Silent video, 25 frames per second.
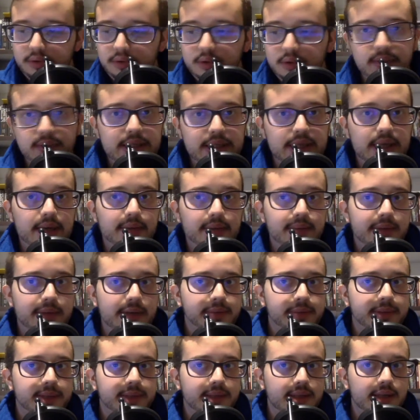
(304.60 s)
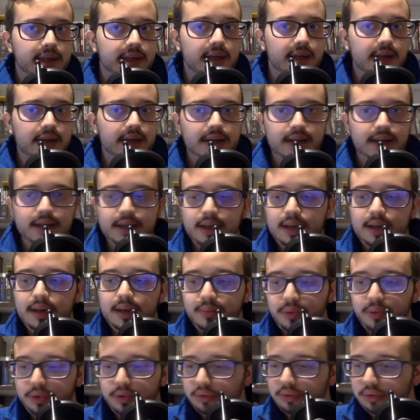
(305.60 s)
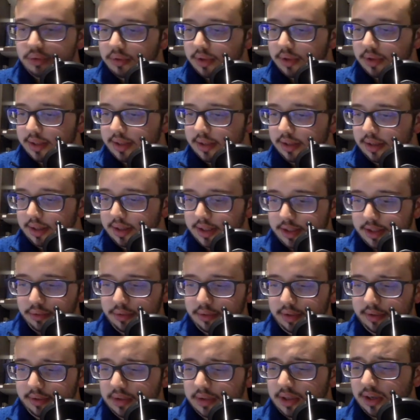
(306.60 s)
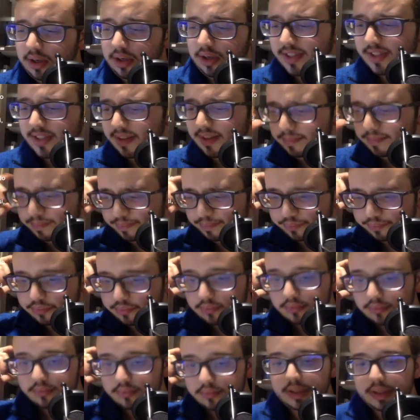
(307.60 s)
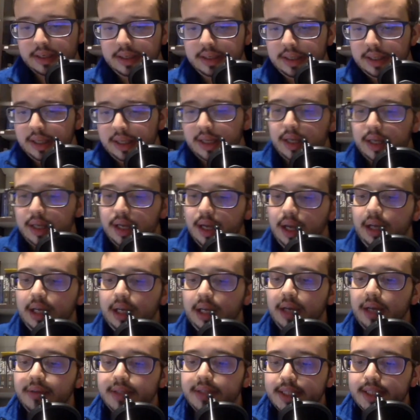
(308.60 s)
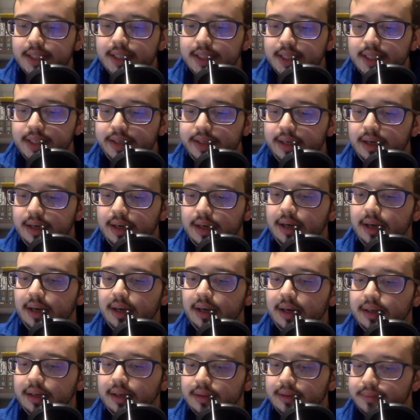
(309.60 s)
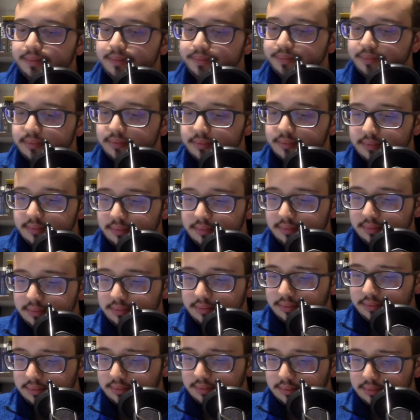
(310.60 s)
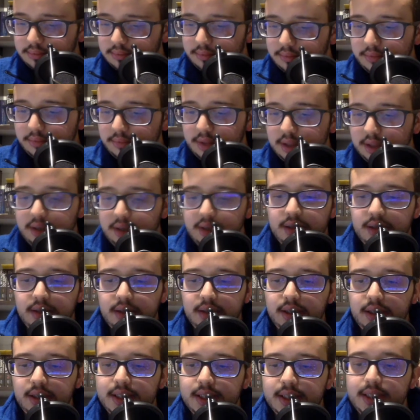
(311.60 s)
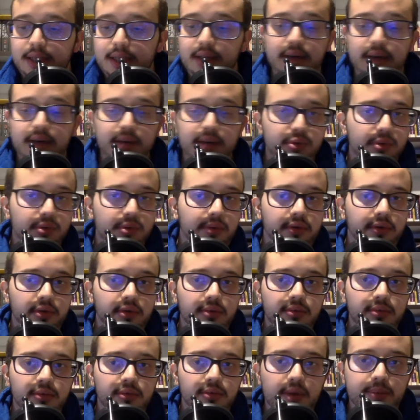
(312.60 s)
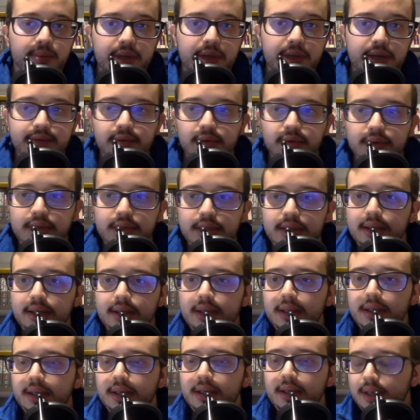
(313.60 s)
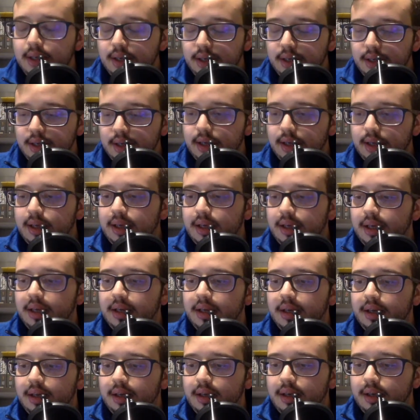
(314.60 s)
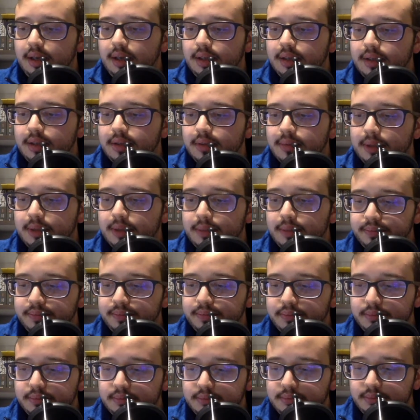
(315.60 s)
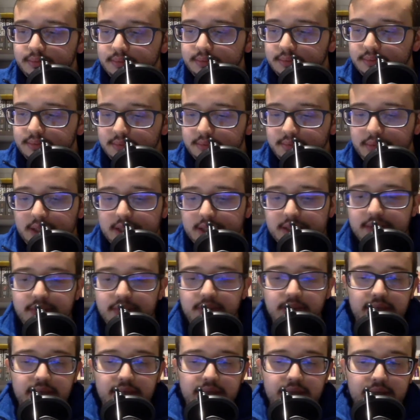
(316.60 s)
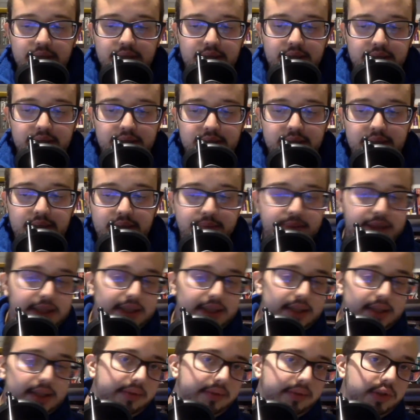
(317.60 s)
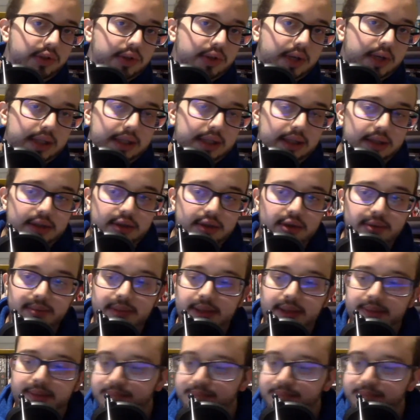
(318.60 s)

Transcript: perché Abrams è anche il produttore di, esecutivo di Lost. Anche questa serie, um, eh, anche se la promuovo comunque a pieni voti, e insomma, mh, mm, penso che debba essere visionata, insomma,